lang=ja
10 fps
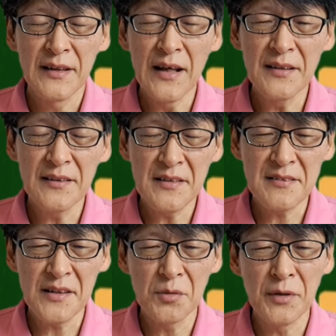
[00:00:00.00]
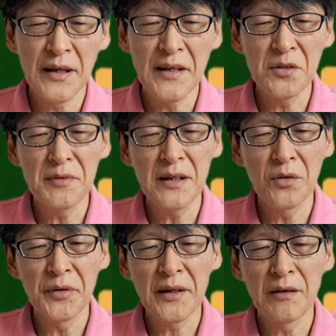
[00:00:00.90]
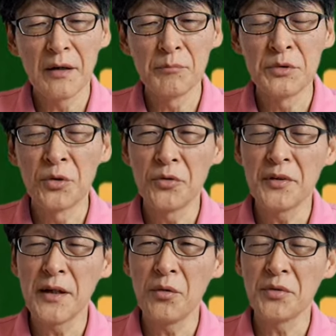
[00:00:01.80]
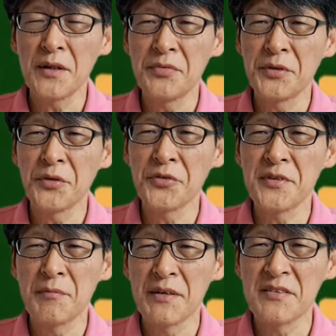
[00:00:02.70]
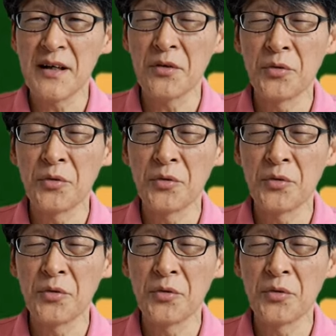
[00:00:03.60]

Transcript: なんですけども、エーヌミアご一家は無言でお手振りをしてました。